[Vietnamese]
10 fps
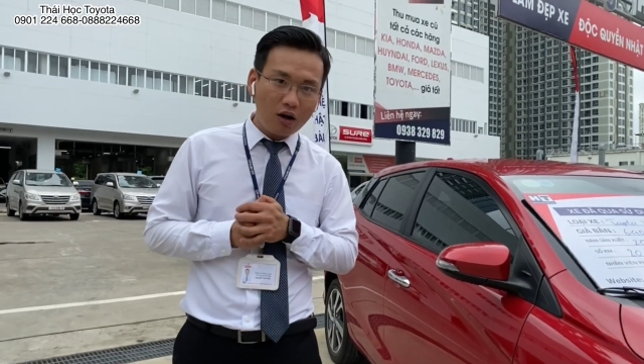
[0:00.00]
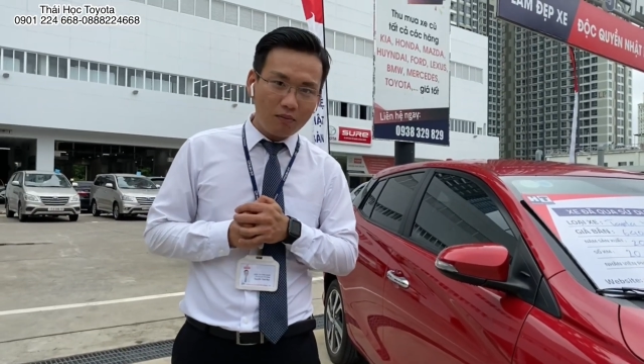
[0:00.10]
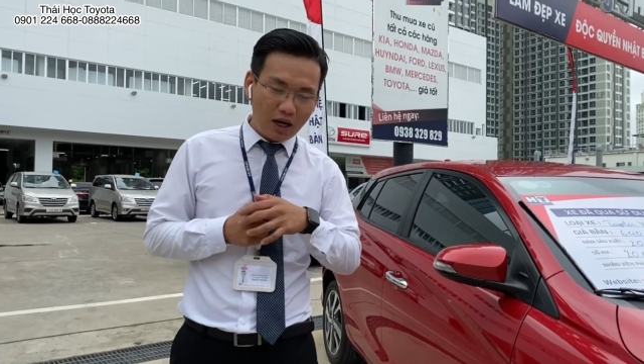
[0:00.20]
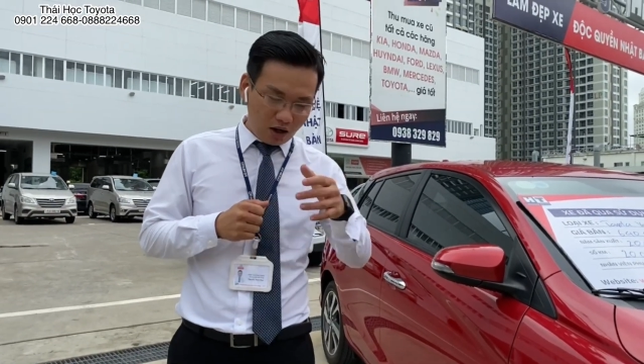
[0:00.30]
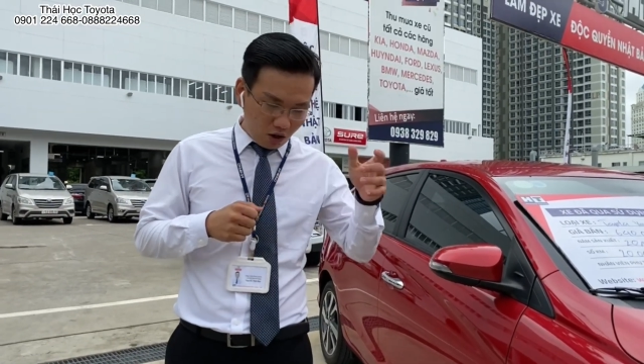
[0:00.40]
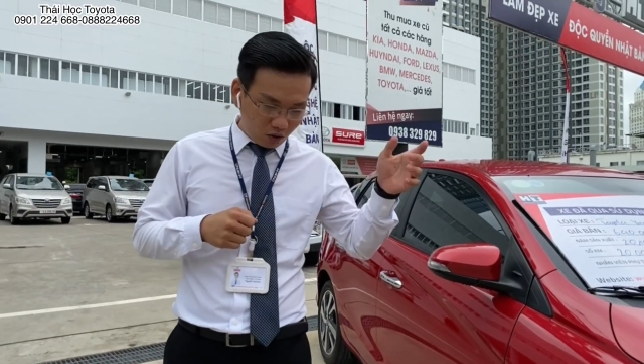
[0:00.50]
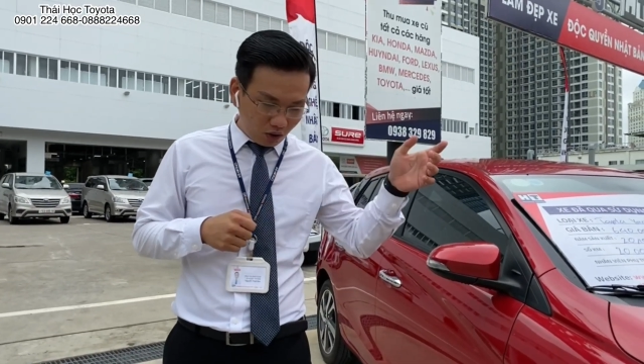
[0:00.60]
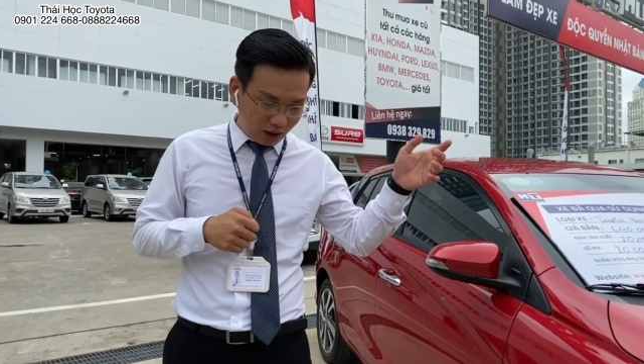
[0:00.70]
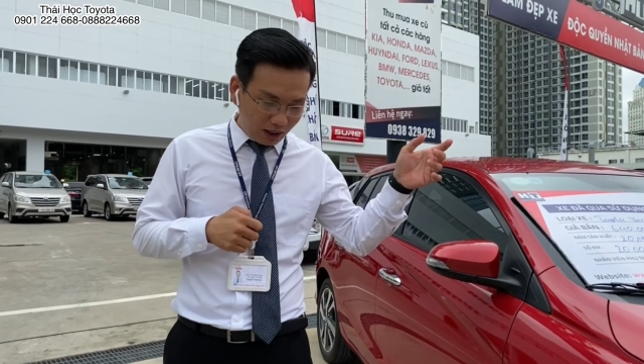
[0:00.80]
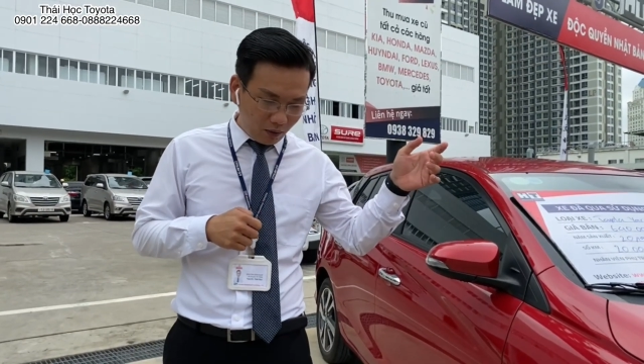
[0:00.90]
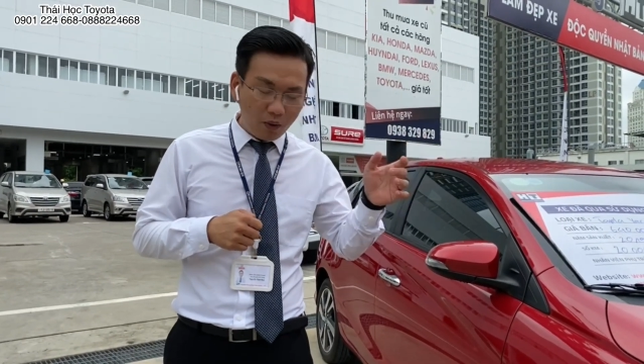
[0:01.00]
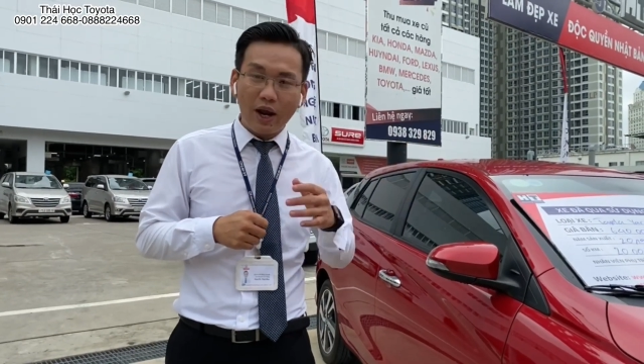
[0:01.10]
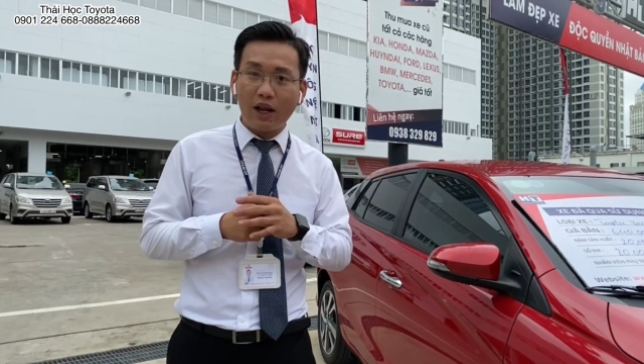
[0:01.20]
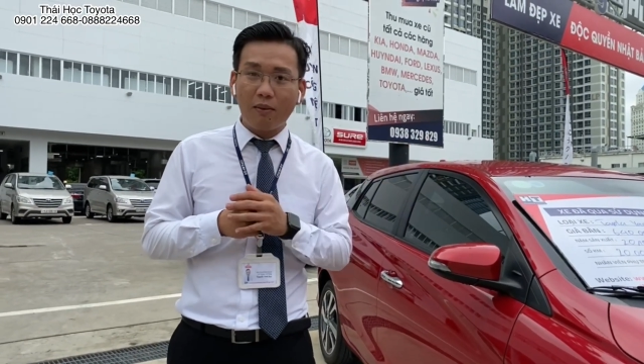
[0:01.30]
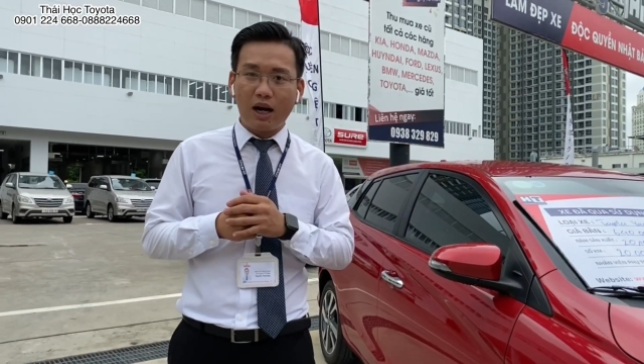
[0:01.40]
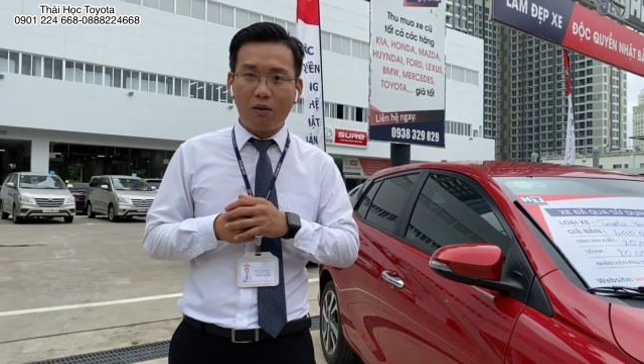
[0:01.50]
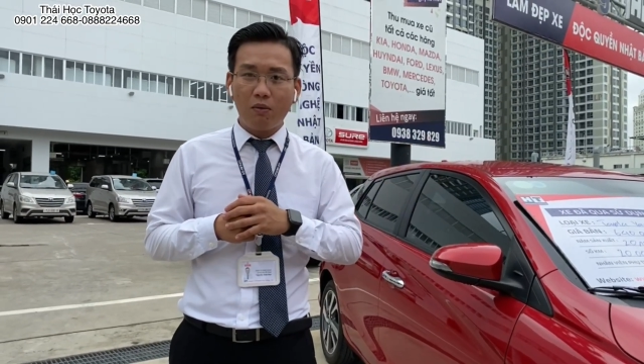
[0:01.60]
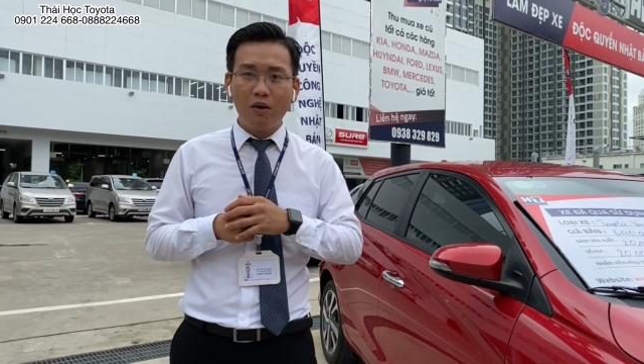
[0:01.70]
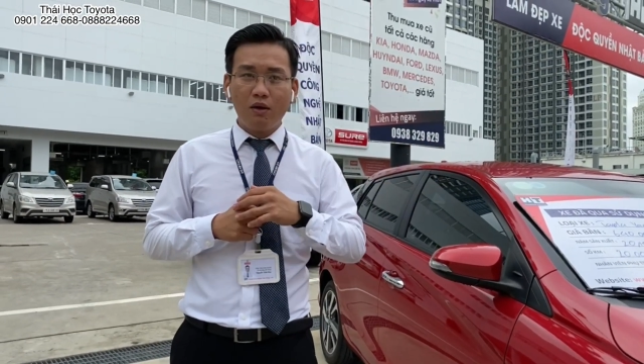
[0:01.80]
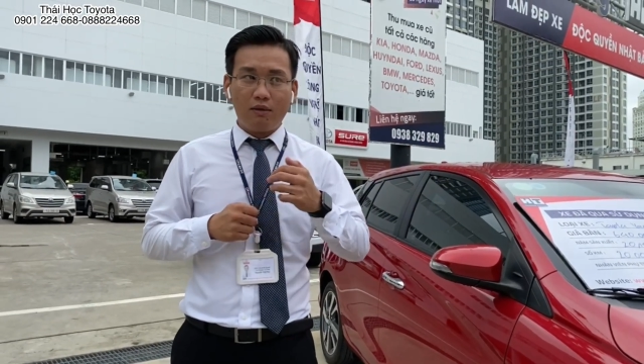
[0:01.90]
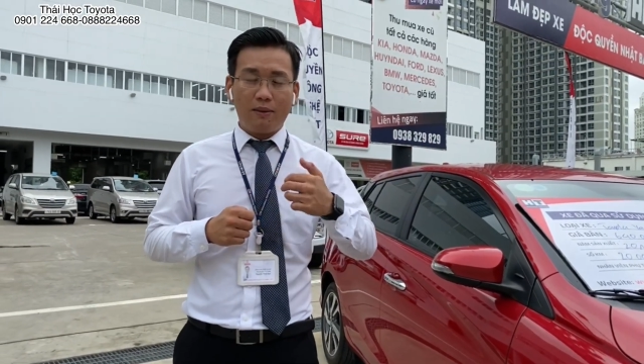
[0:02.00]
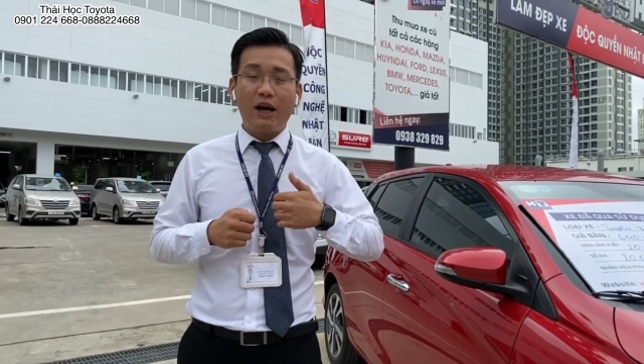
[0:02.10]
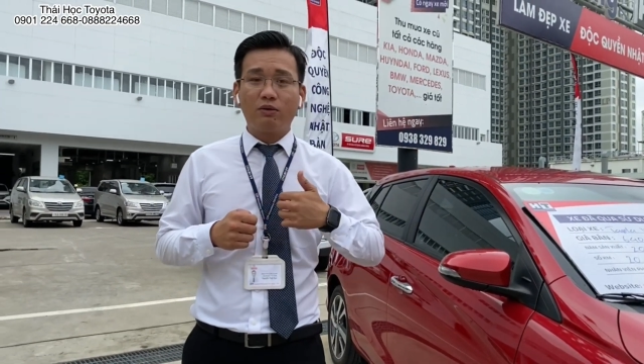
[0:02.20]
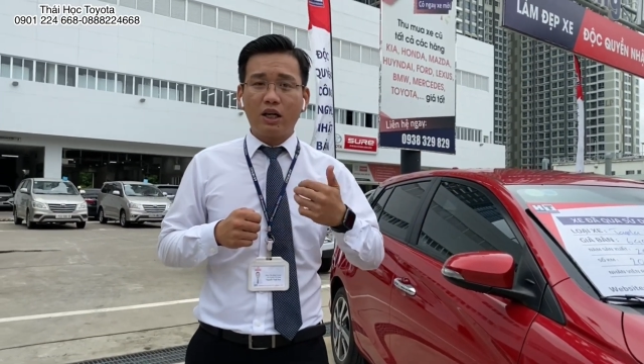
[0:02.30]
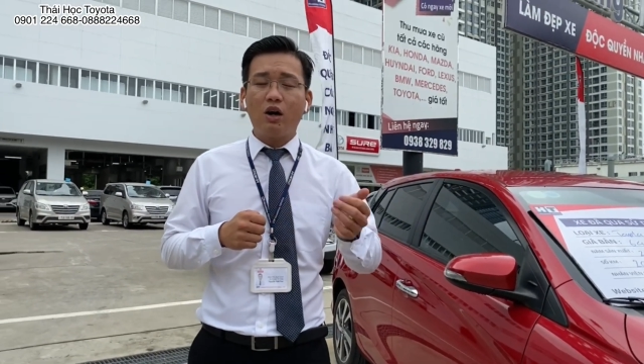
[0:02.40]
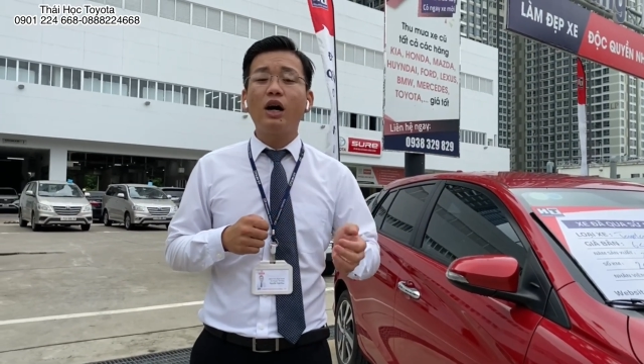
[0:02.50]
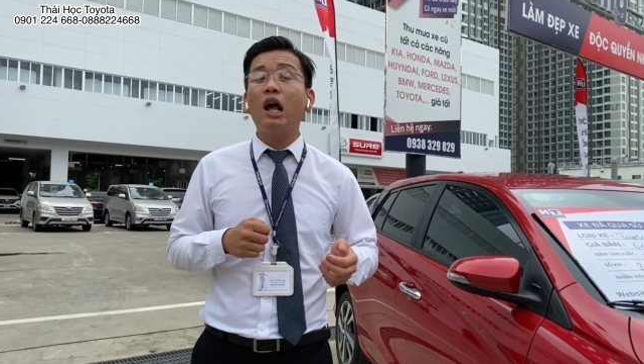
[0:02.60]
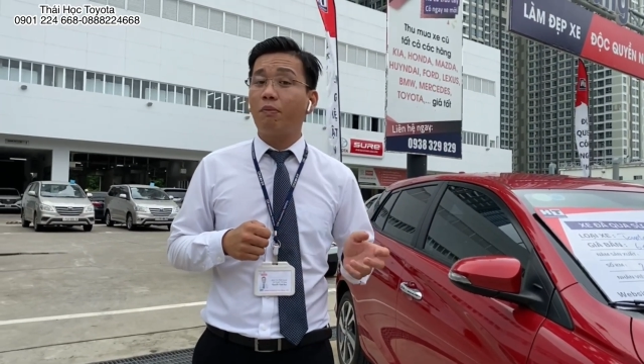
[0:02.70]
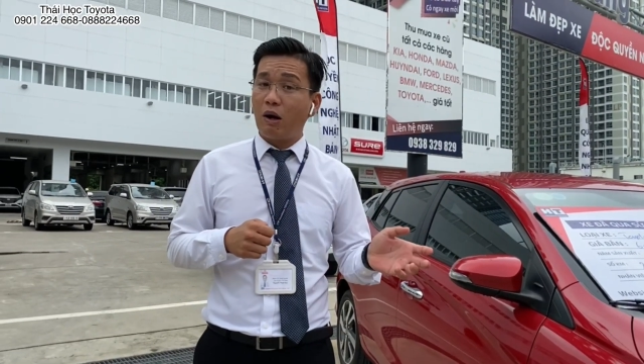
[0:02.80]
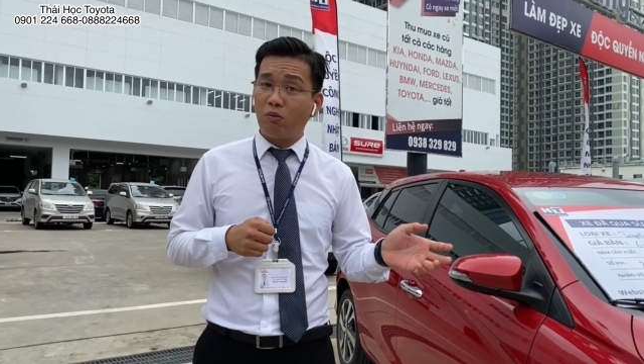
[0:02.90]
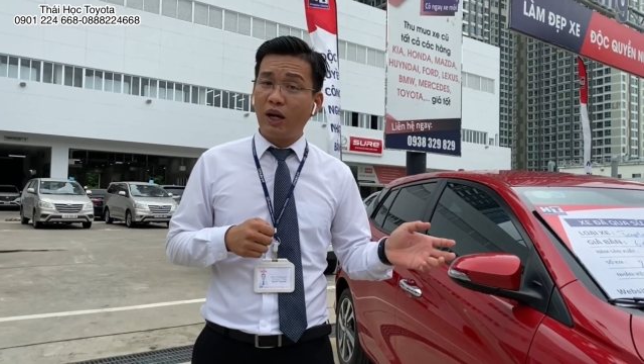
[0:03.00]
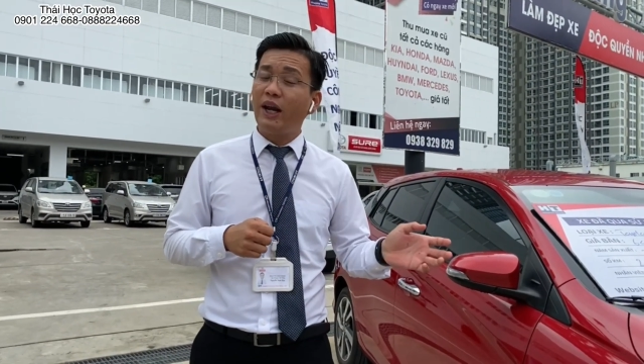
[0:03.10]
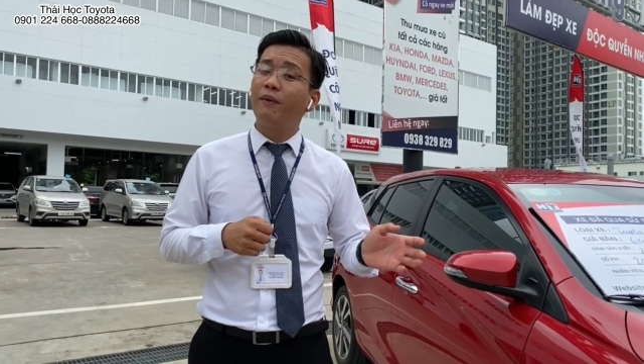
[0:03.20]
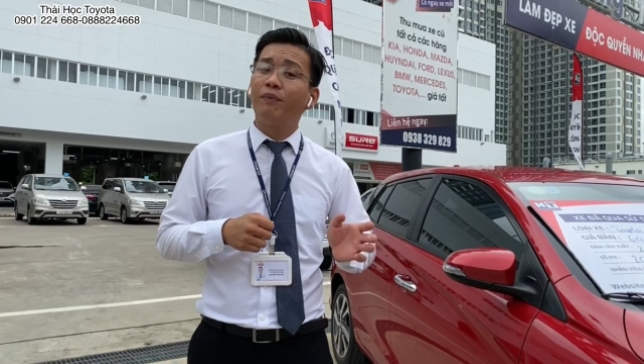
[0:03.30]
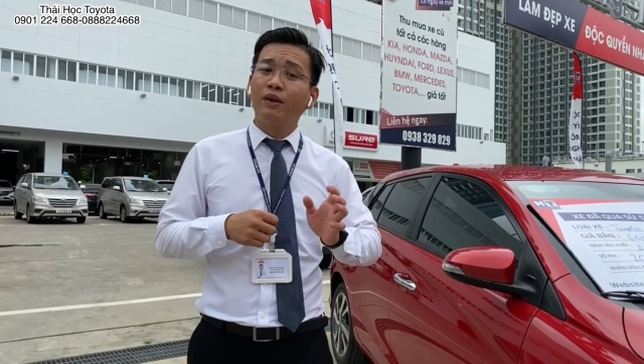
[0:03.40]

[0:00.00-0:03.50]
Bên Học cô chú anh chị ủy quyền cho bên Học và bên Học sẽ có cái hợp đồng riêng,